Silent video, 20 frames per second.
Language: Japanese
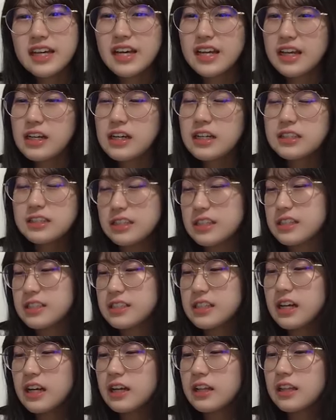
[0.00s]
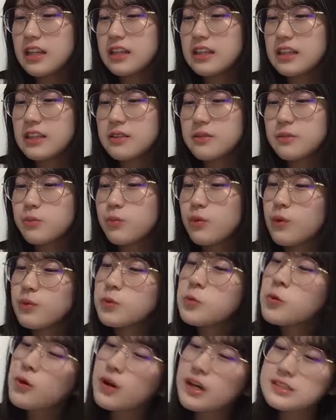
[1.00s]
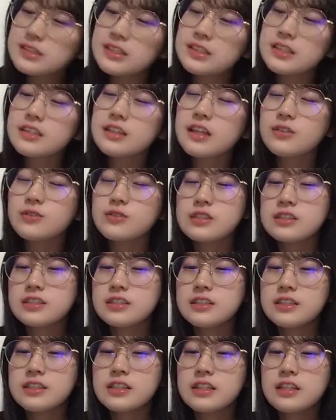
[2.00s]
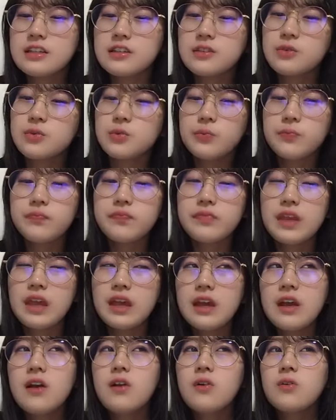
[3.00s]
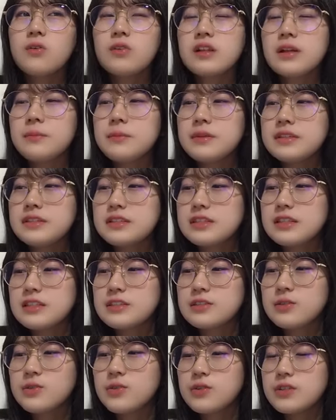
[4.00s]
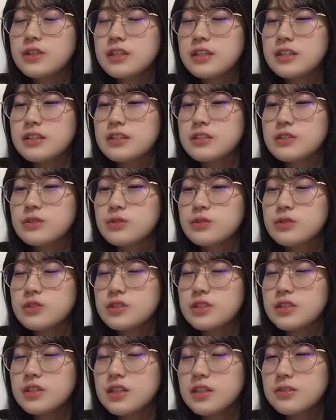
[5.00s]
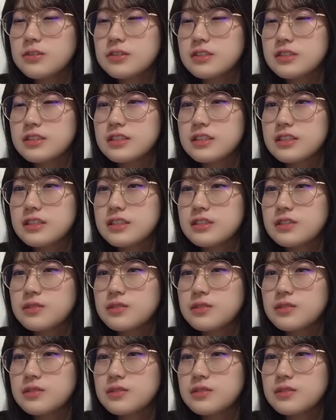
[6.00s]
次の日朝早かったしなんかね脳が寝てたのか知らないけど女ン c 冷蔵庫に入れてる